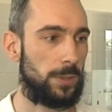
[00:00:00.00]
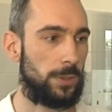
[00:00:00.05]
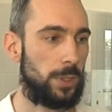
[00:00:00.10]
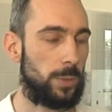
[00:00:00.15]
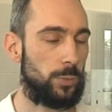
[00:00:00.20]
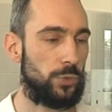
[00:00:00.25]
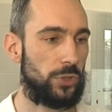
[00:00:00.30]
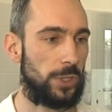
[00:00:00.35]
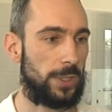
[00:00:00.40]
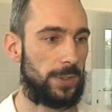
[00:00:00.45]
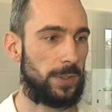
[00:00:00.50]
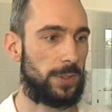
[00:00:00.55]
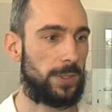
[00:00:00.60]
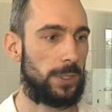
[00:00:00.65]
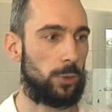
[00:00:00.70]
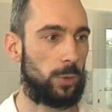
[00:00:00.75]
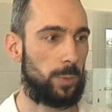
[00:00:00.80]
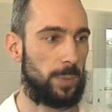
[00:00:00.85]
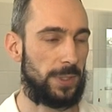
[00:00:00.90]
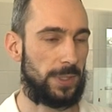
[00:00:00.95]
dobrze
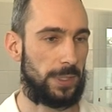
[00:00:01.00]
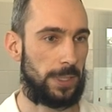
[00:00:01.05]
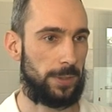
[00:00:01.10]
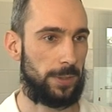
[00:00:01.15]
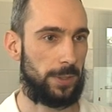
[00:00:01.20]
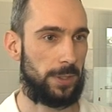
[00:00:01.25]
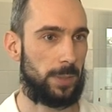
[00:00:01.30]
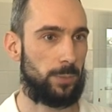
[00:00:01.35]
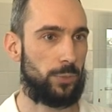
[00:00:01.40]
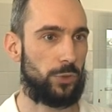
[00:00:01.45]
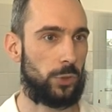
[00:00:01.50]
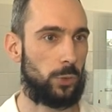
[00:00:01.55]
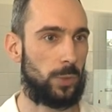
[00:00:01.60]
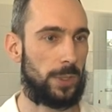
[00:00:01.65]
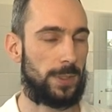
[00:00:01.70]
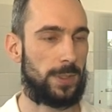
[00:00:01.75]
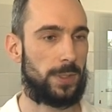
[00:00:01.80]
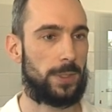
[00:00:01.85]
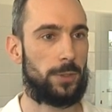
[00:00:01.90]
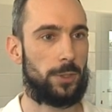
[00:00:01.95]
został opisany na
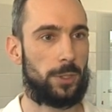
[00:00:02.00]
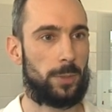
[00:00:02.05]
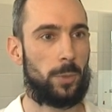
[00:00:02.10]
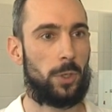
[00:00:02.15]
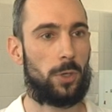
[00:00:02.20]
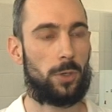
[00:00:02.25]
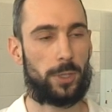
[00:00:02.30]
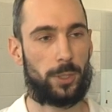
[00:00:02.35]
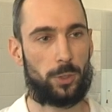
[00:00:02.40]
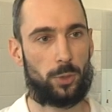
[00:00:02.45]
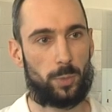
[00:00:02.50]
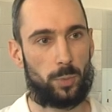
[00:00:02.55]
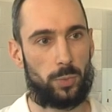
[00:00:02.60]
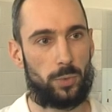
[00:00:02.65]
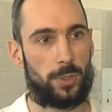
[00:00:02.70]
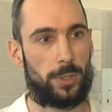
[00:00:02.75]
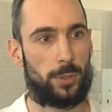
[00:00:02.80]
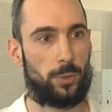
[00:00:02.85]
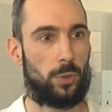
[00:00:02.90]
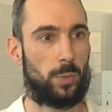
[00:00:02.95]
przykład syndrom chorego
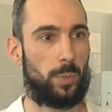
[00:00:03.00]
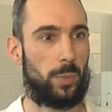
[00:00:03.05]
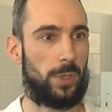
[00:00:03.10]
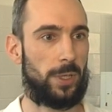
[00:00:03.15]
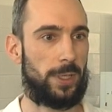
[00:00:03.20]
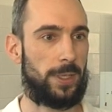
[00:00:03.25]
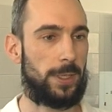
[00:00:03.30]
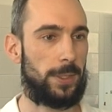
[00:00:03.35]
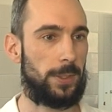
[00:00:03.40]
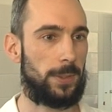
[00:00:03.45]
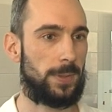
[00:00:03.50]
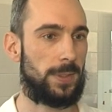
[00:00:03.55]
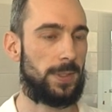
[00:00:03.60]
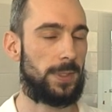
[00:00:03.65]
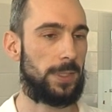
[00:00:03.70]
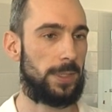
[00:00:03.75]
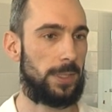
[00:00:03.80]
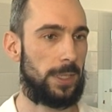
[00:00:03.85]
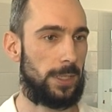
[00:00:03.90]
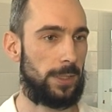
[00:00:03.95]
budynku,
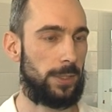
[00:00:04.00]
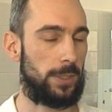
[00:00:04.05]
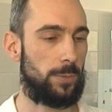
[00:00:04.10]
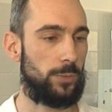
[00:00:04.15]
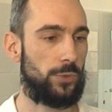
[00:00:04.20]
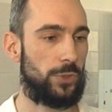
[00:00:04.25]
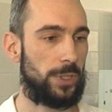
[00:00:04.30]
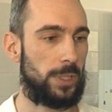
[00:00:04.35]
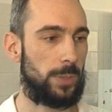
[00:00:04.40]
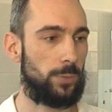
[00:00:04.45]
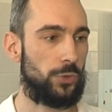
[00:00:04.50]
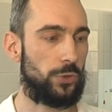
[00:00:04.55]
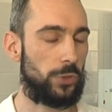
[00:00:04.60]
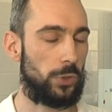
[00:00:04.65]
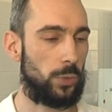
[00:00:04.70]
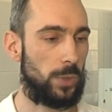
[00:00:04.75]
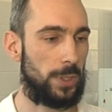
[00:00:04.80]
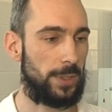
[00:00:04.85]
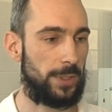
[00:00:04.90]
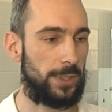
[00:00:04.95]
polegający na tym, że na
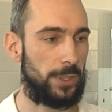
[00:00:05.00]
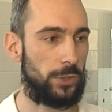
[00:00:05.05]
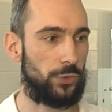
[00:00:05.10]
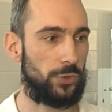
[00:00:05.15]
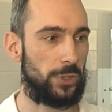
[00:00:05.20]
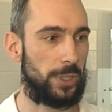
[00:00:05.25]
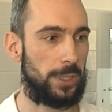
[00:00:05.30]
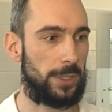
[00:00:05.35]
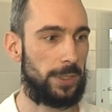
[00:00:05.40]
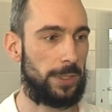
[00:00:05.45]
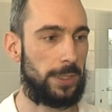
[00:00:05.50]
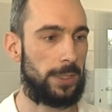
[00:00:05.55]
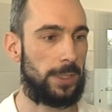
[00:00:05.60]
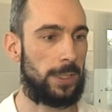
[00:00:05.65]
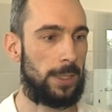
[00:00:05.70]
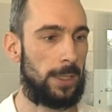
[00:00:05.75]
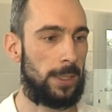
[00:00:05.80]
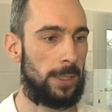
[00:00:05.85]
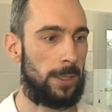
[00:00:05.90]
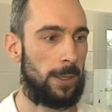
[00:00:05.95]
przykład
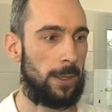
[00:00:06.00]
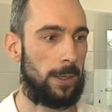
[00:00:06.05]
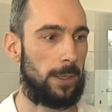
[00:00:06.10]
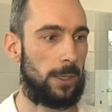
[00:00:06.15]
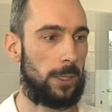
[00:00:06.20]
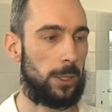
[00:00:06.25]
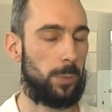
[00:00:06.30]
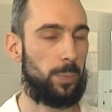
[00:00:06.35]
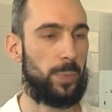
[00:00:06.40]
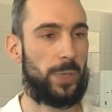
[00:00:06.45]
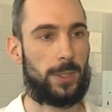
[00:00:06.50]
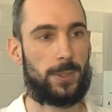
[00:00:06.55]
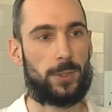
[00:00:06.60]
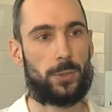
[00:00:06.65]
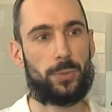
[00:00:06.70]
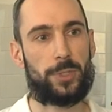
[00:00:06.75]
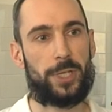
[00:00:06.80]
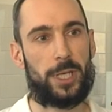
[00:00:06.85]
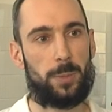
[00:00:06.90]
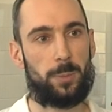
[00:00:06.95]
jeżeli e,
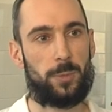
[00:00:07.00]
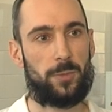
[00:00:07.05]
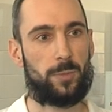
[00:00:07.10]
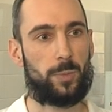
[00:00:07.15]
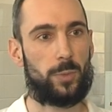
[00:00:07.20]
pracujemy w